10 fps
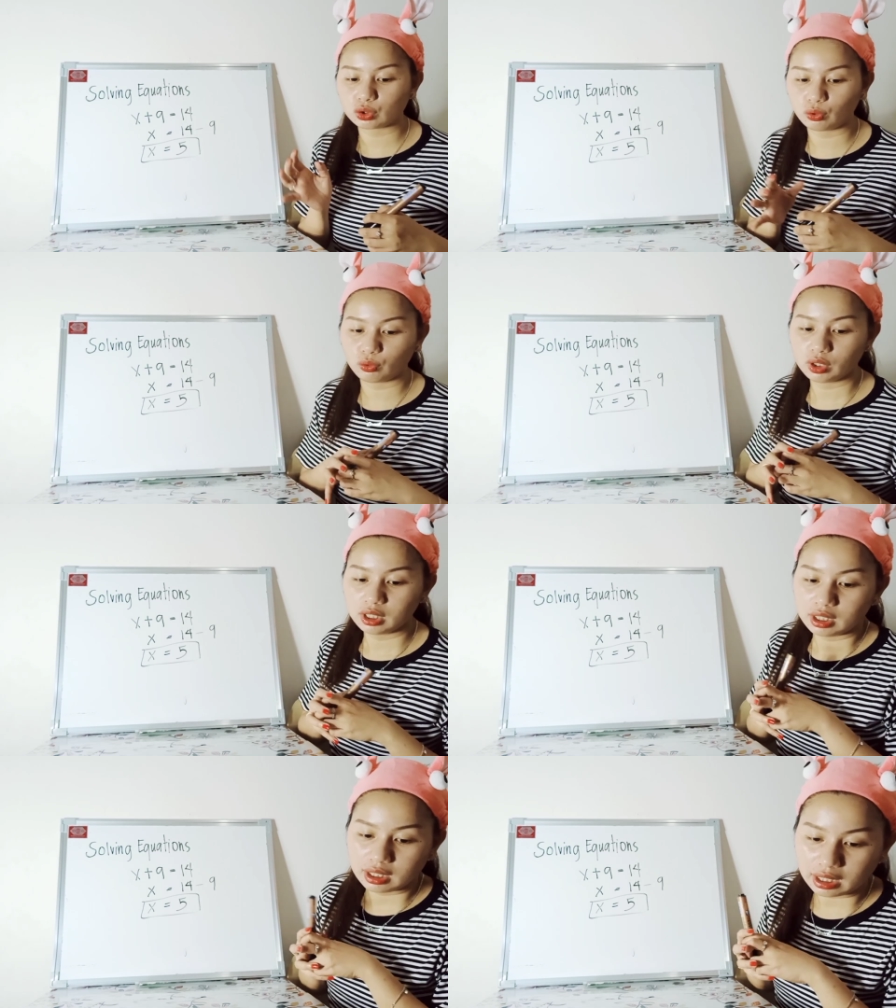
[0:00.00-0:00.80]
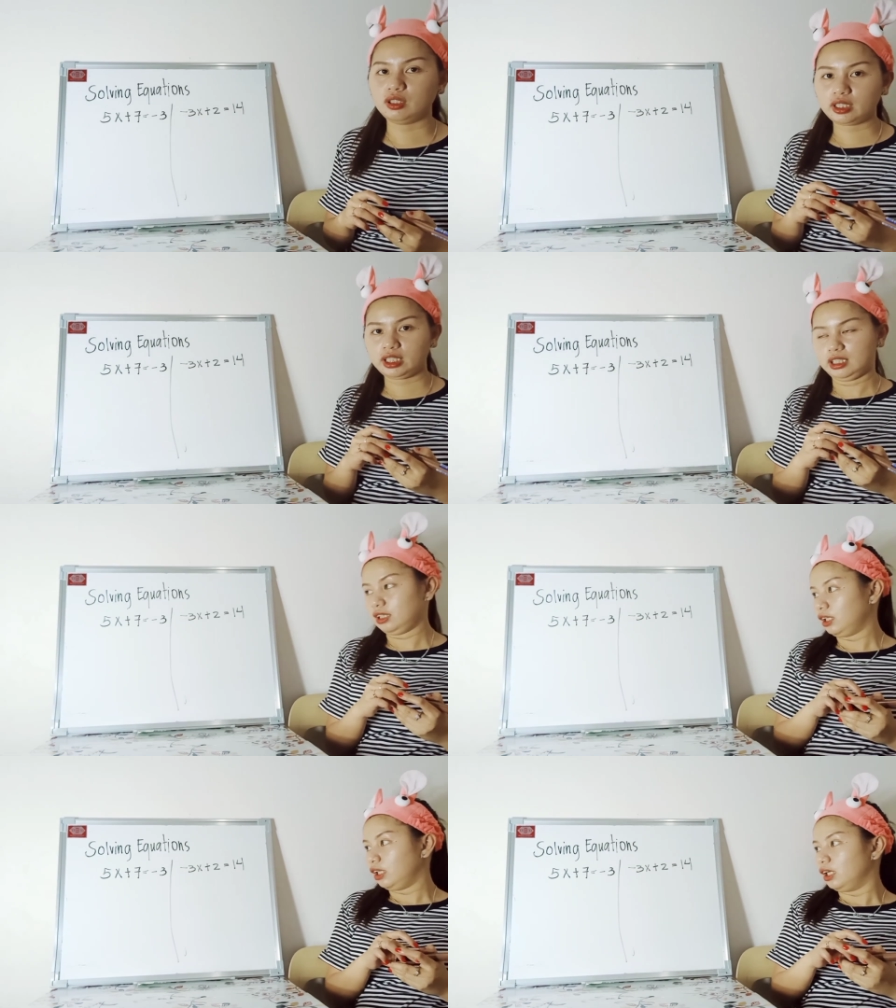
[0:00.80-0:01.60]
So, okay.
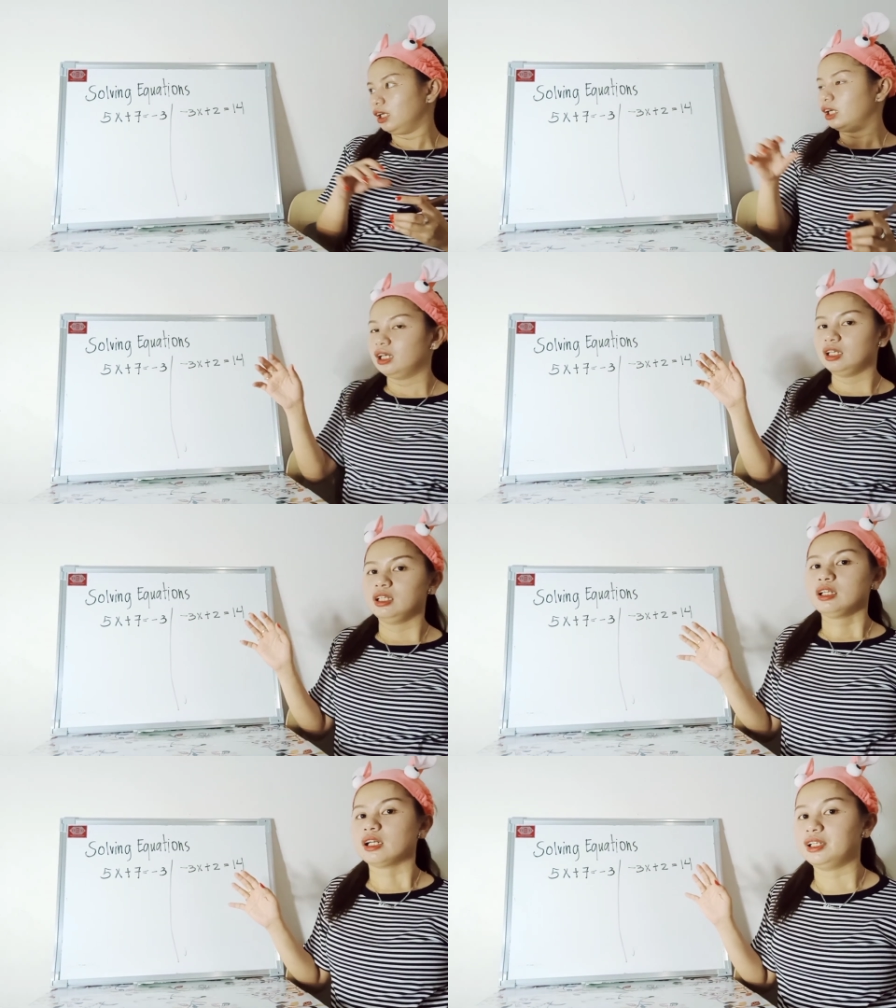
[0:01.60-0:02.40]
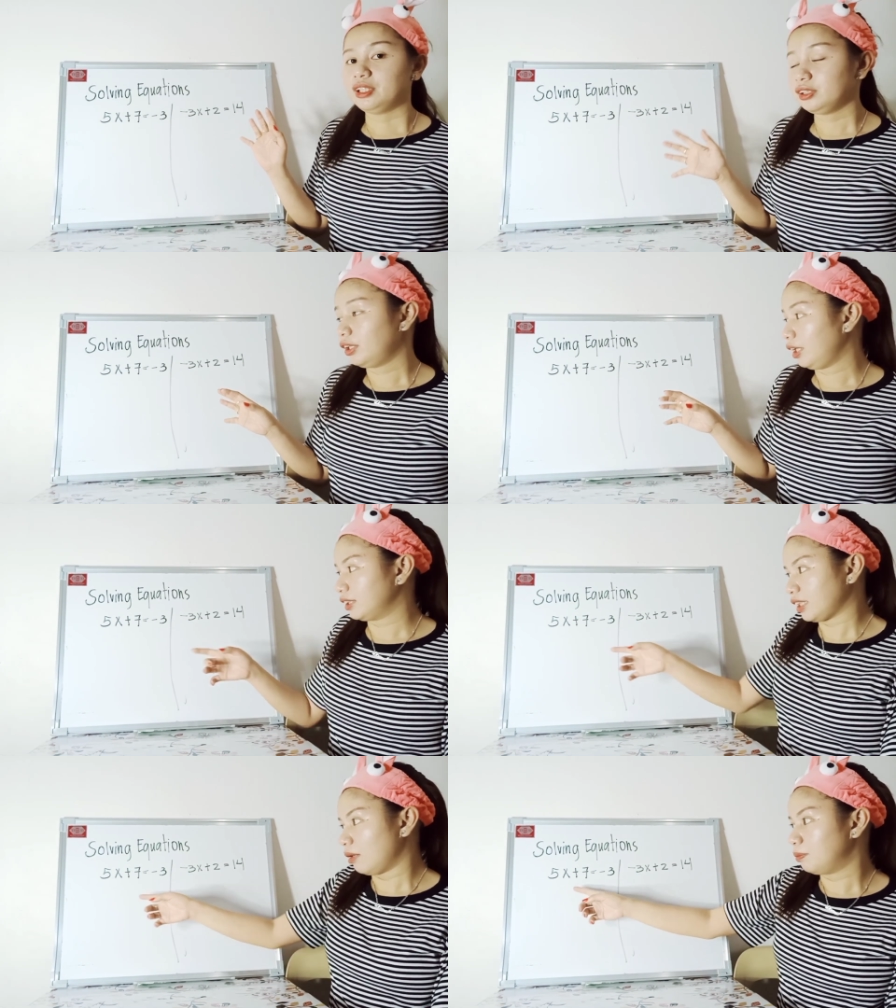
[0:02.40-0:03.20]
Another
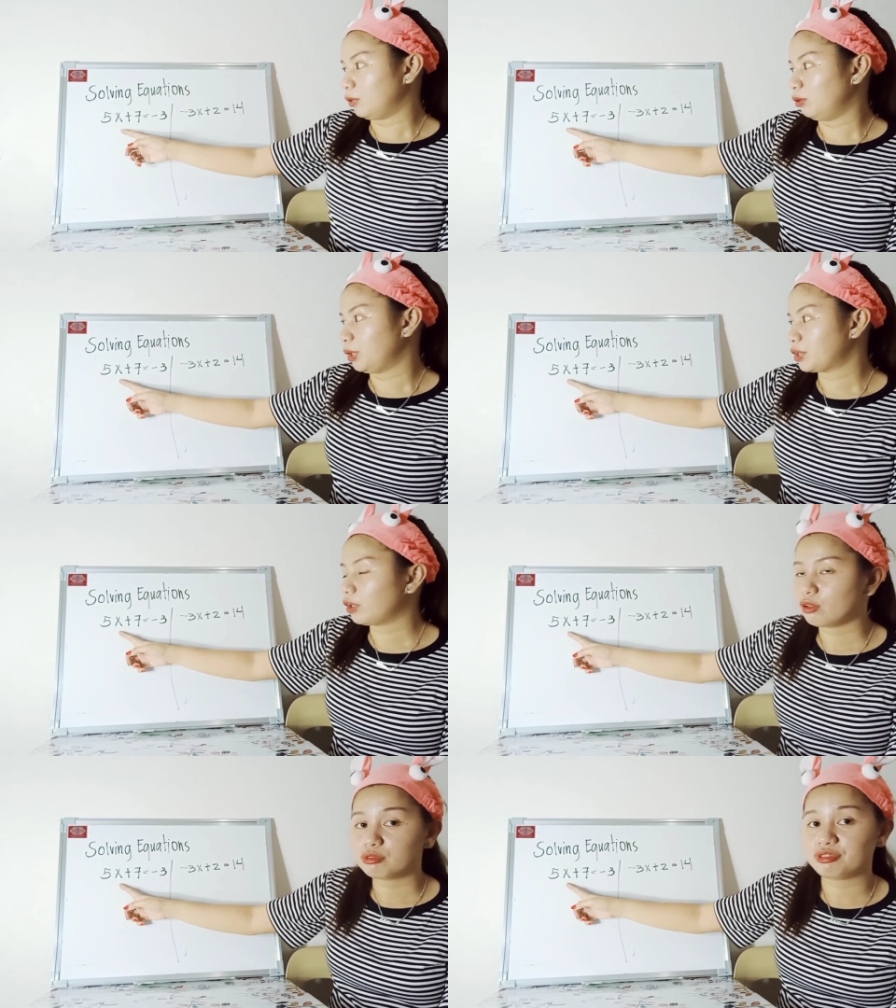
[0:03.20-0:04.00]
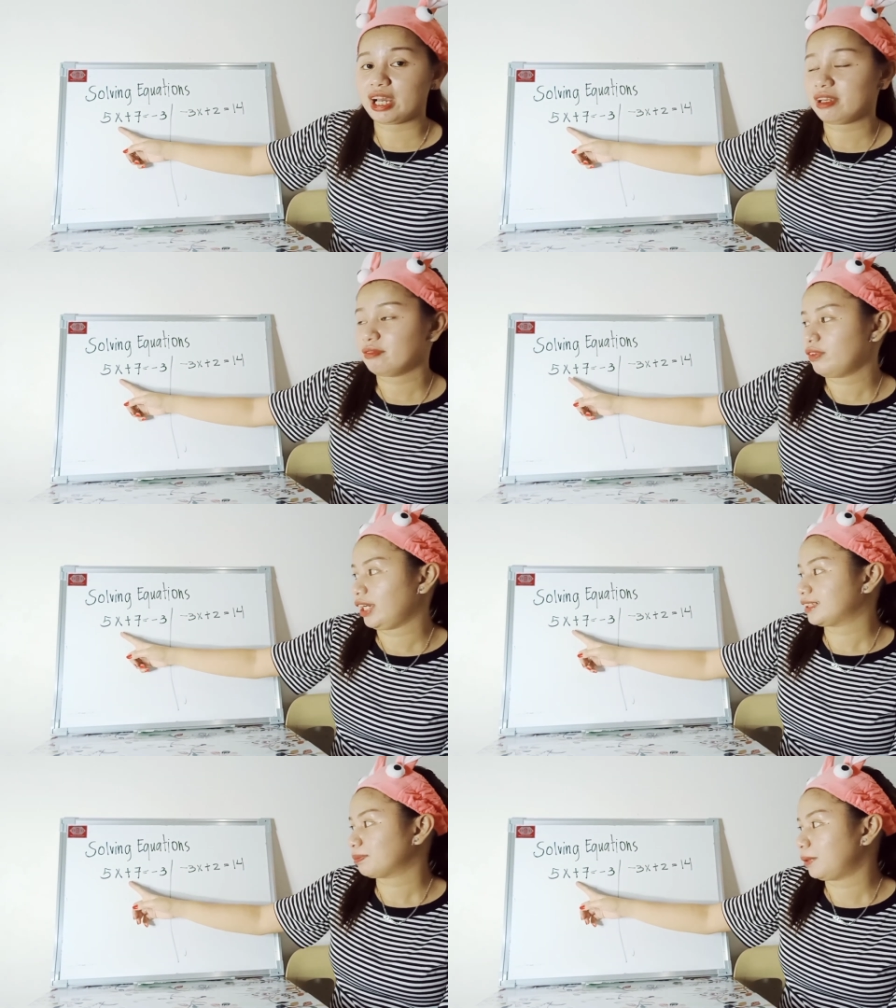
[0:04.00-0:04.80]
example, meron akong
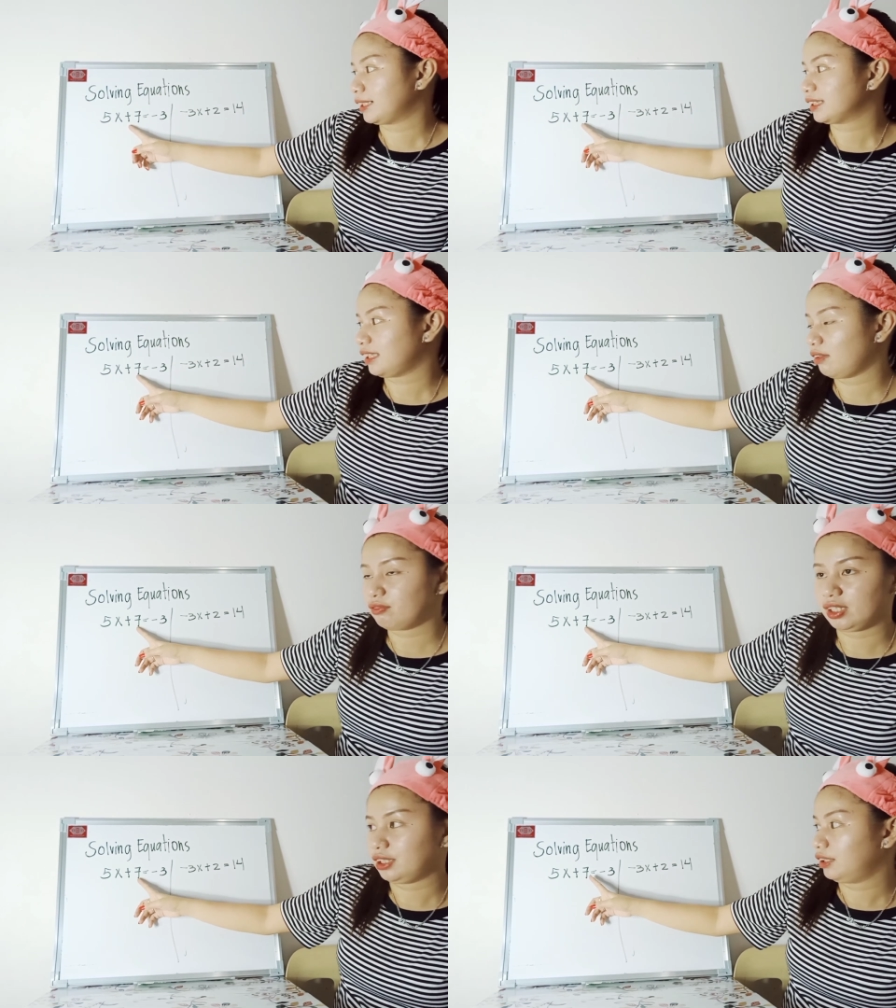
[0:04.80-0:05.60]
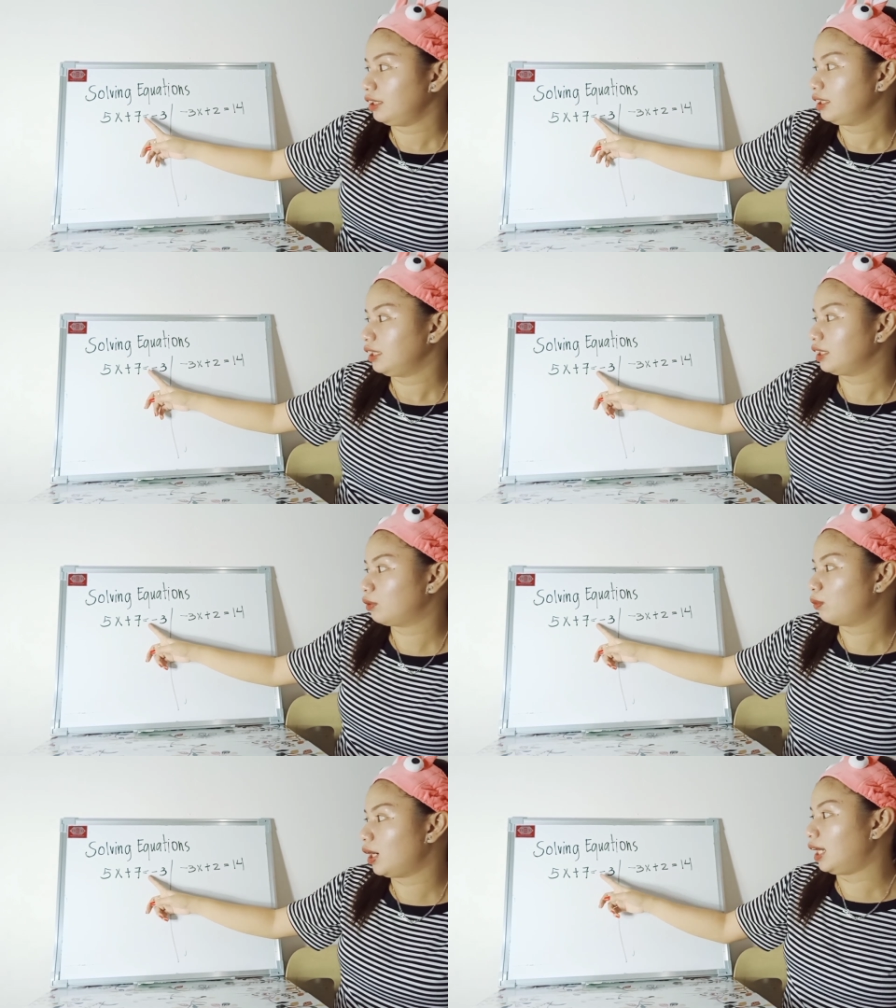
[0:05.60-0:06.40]
5x plus 7
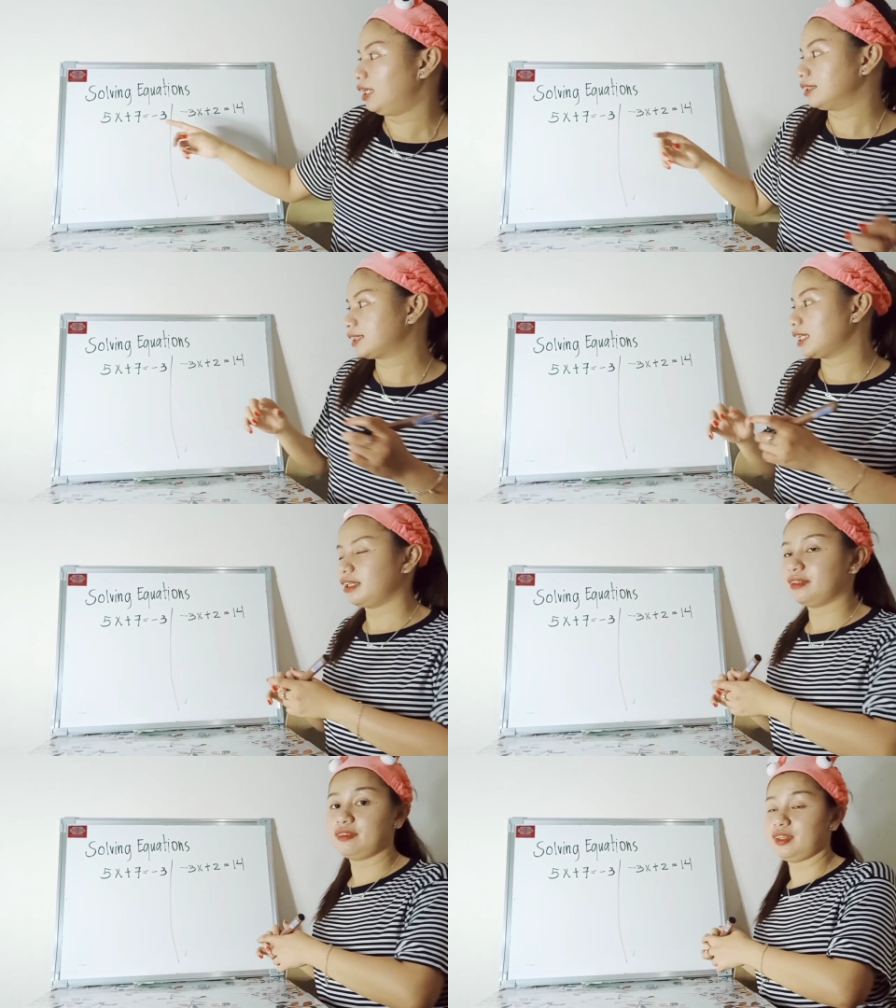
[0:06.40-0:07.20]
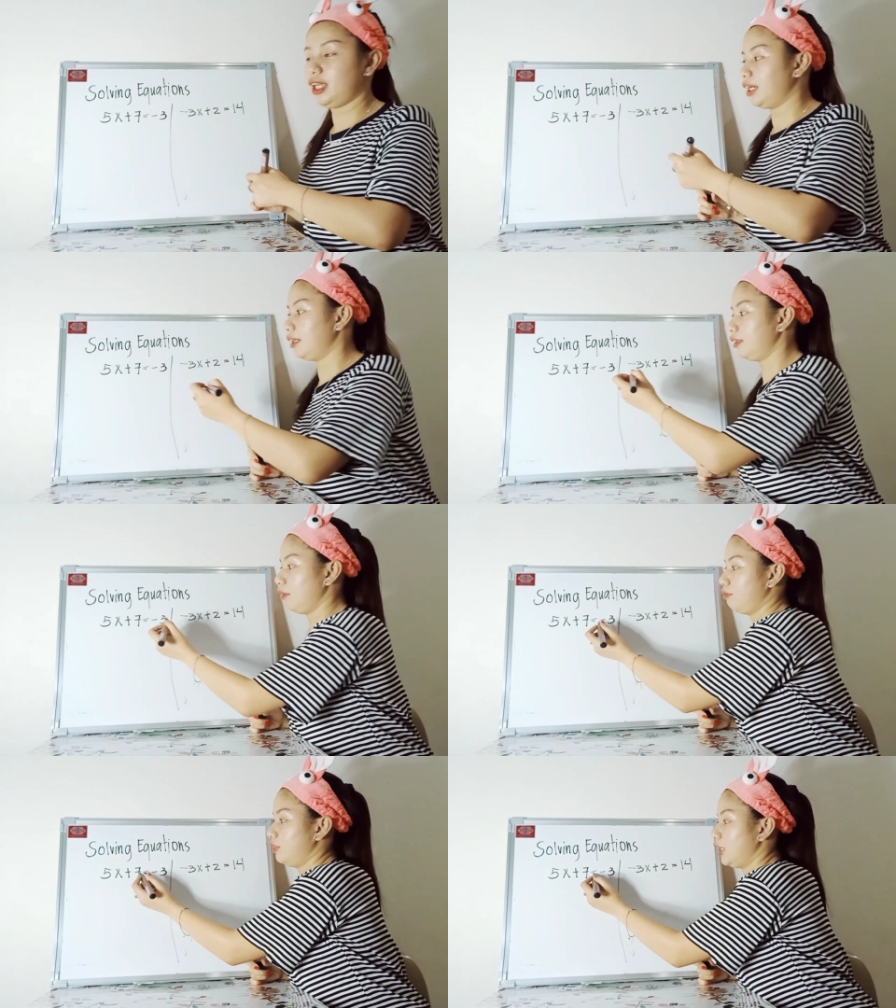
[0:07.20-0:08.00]
equals
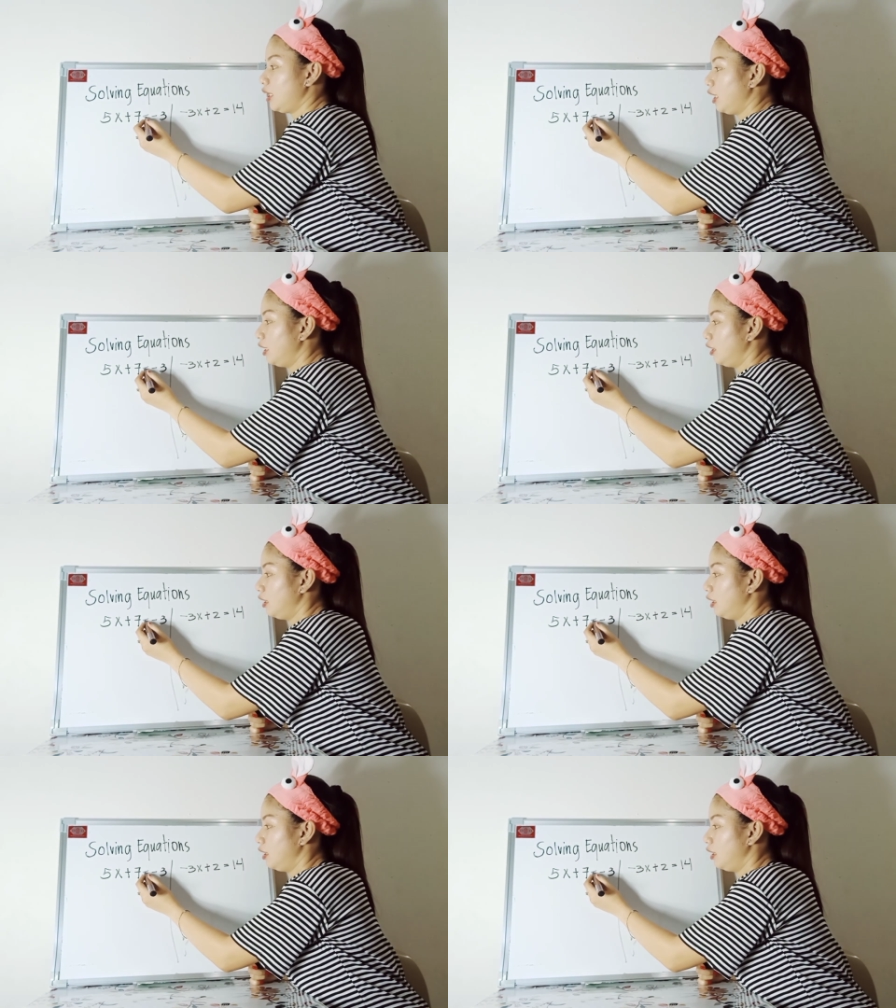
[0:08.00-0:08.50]
negative 3.